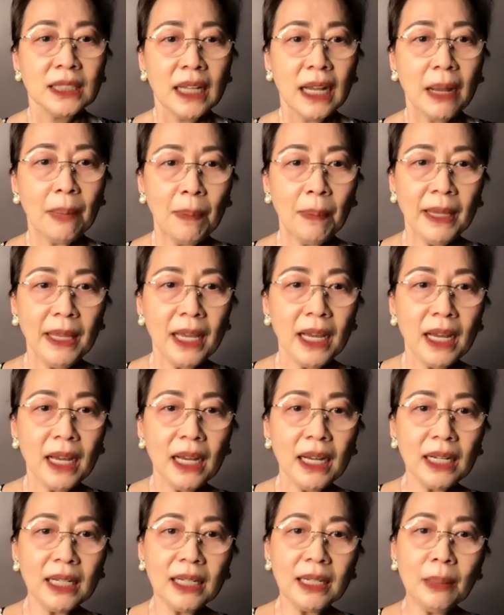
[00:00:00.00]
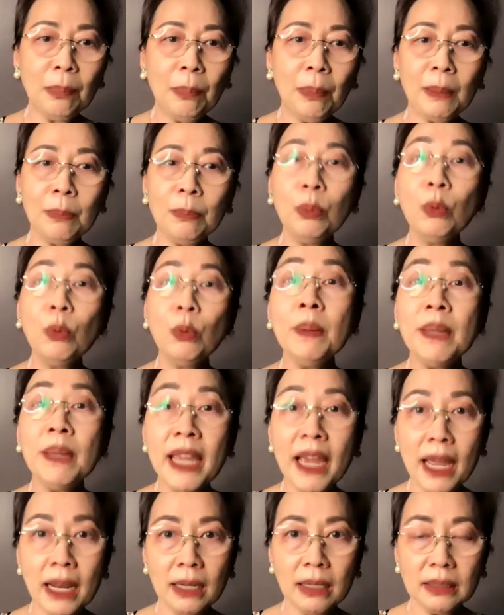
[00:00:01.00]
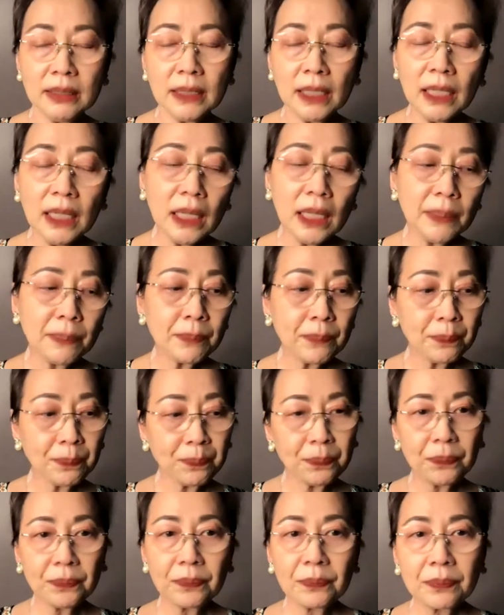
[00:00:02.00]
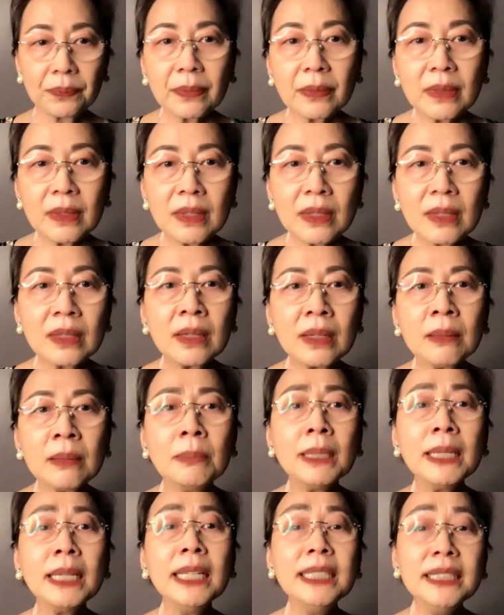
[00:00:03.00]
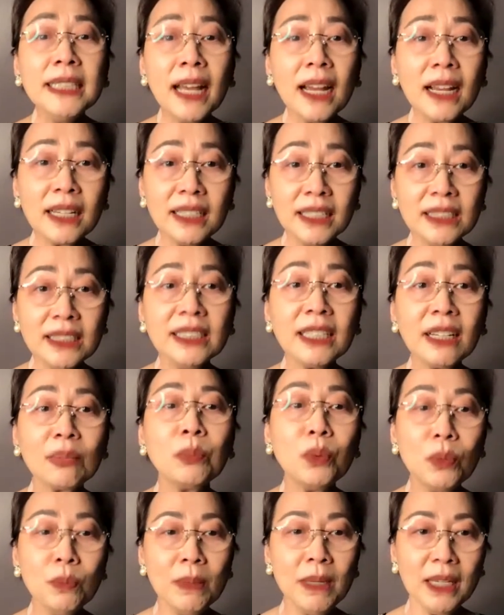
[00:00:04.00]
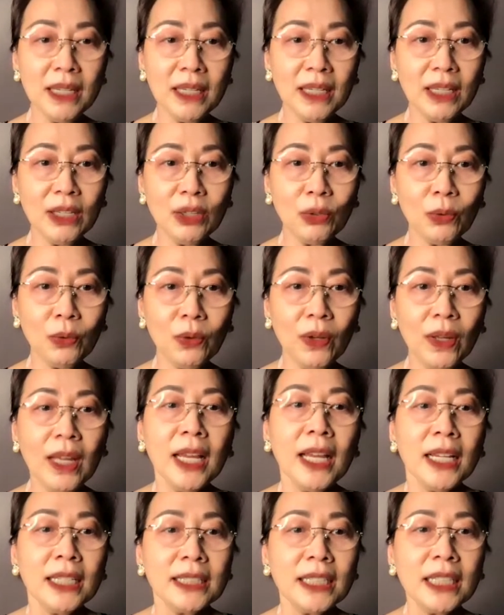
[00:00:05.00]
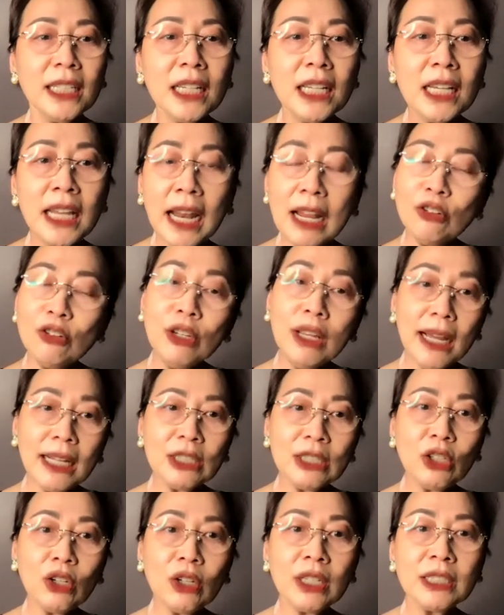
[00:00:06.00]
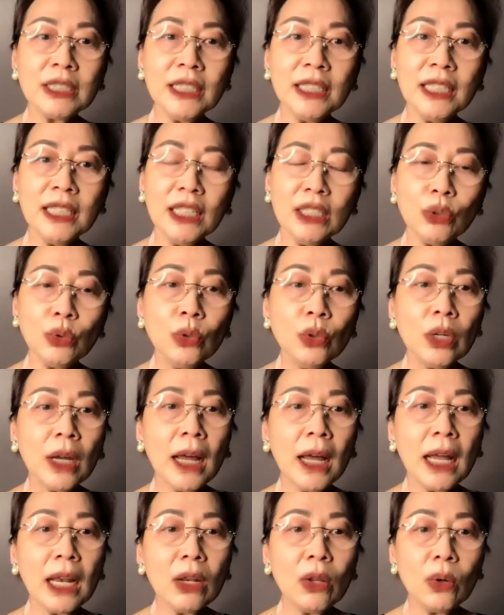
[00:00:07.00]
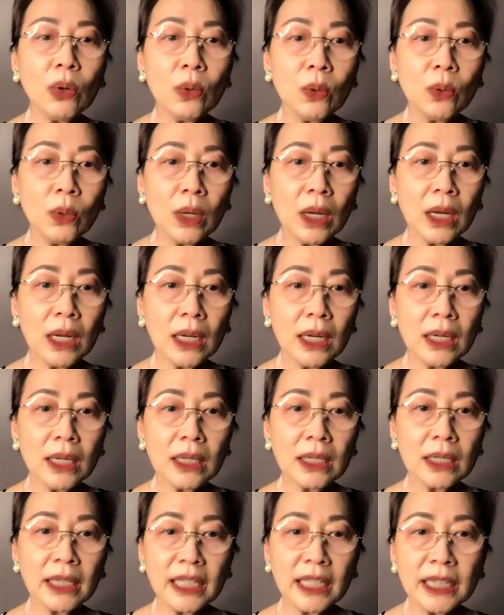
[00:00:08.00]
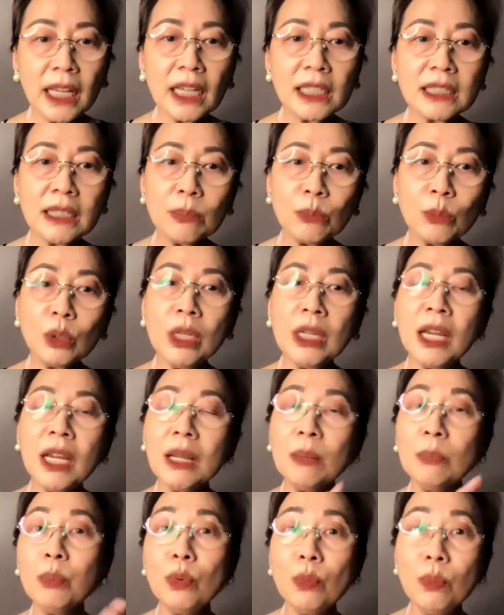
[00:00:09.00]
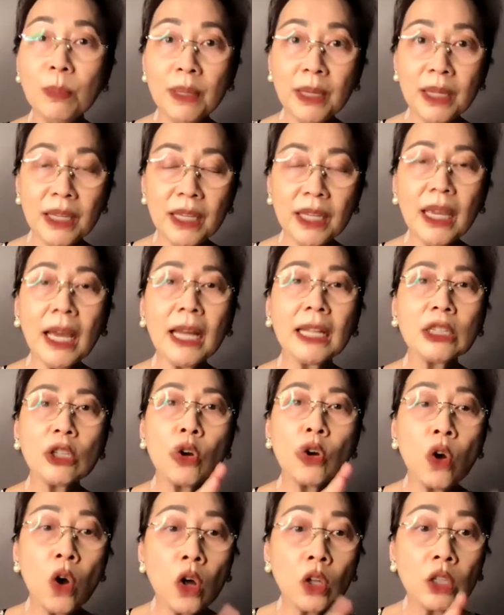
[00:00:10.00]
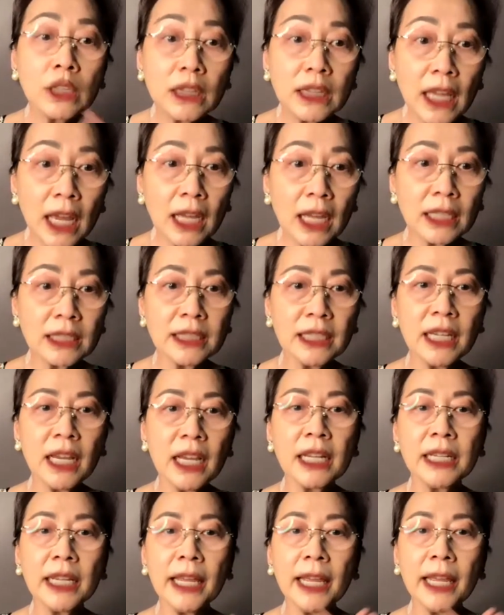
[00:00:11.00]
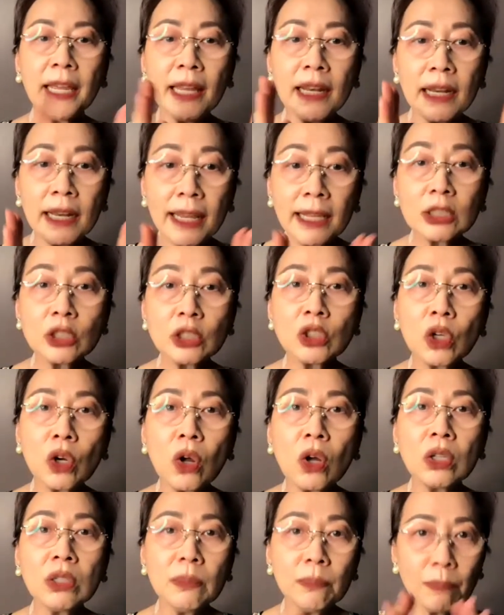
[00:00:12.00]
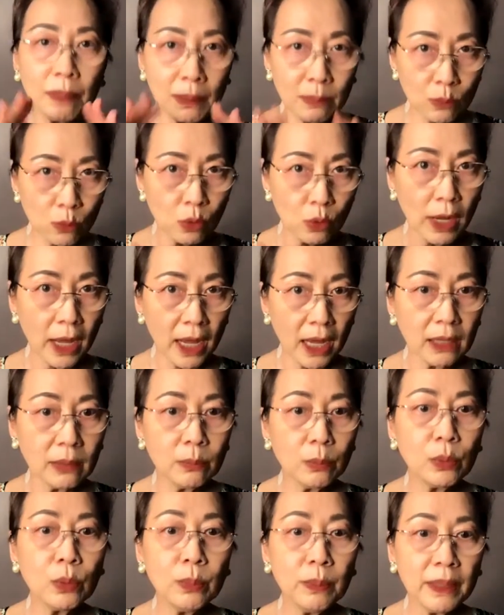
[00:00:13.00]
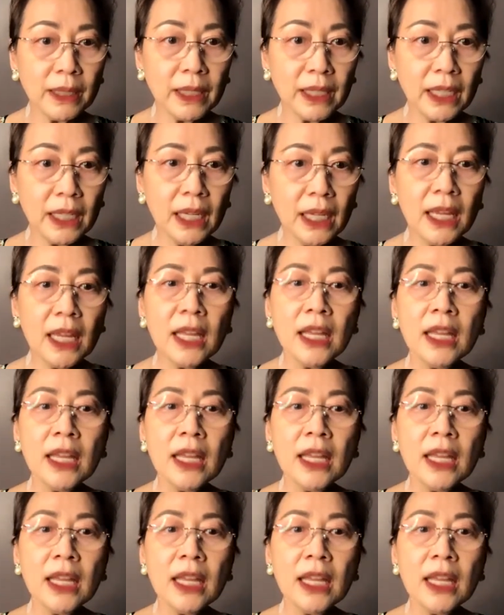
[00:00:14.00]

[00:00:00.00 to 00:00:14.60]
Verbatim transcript: apa ya uh, perbumian. Jadi menginjak-injak bumi gitu. Jadi grounding atau earthing itu kalau uh, kita ketemu dengan bumi atau kontak dengan elektron permukaan bumi